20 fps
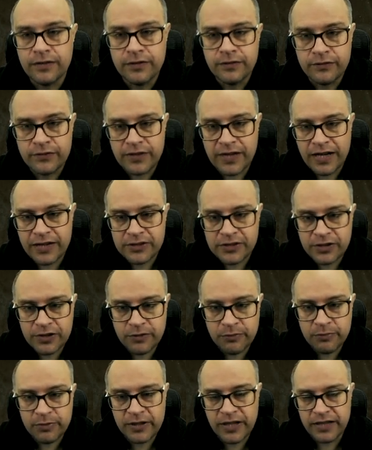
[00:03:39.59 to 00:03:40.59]
W trakcie
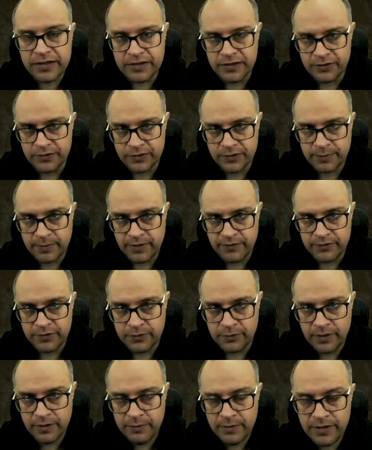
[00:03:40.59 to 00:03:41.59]
kompilacji to
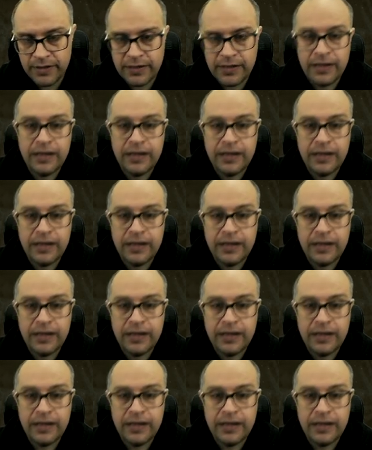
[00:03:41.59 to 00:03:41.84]
sprawdziłem,